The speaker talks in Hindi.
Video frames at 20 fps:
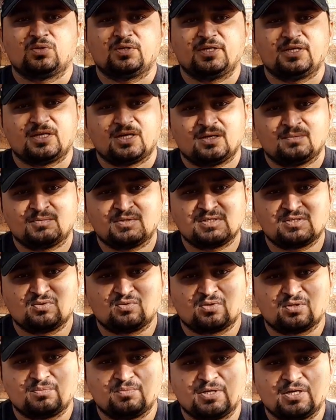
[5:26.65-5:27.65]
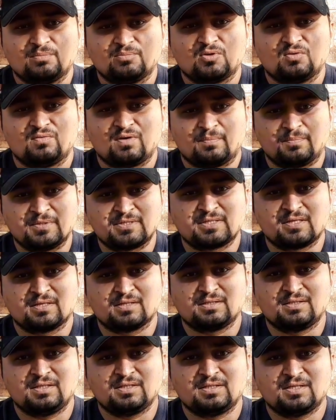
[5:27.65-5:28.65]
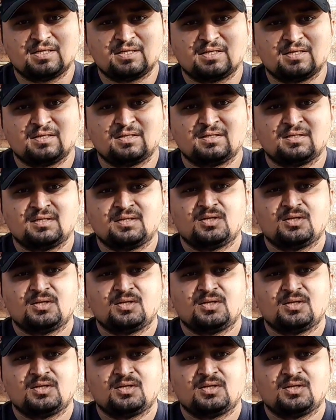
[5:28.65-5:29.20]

इनाम की सूरत में आपको वापस कर दिया जाएगा